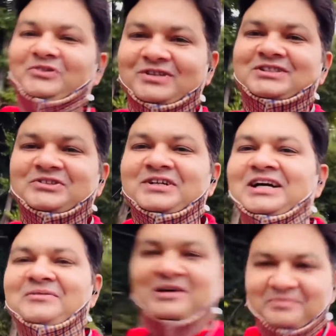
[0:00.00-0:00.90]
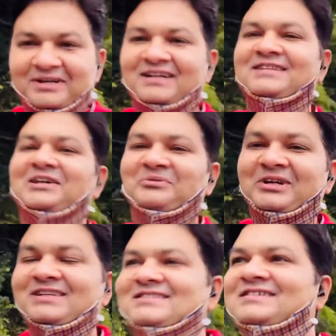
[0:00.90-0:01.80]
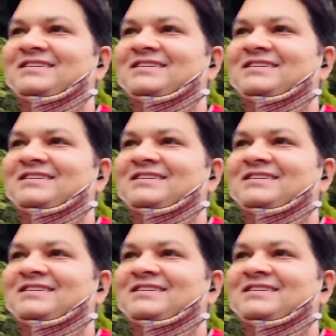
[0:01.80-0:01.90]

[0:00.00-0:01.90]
वैसे तो कई बार पकड़ती है पुलिस